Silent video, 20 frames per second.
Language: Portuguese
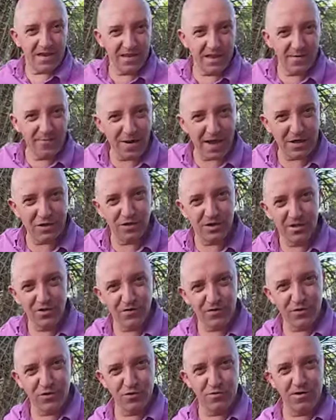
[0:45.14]
lá embaixo, né?
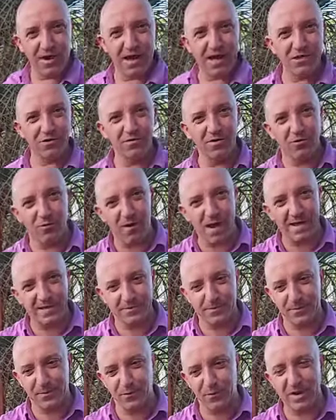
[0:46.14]
Dividi um cacho em
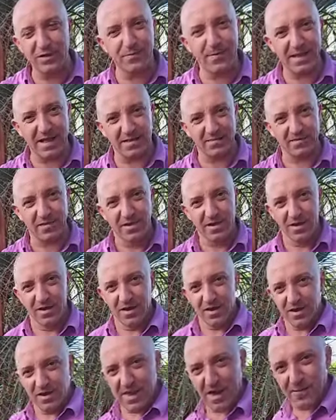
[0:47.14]
quatro, quatro pedaços.
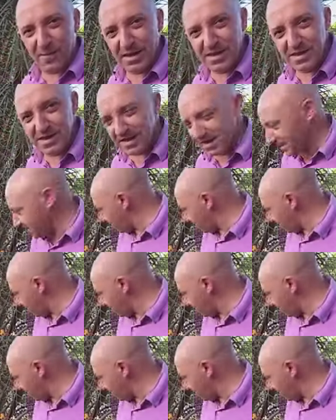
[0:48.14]
E amanhã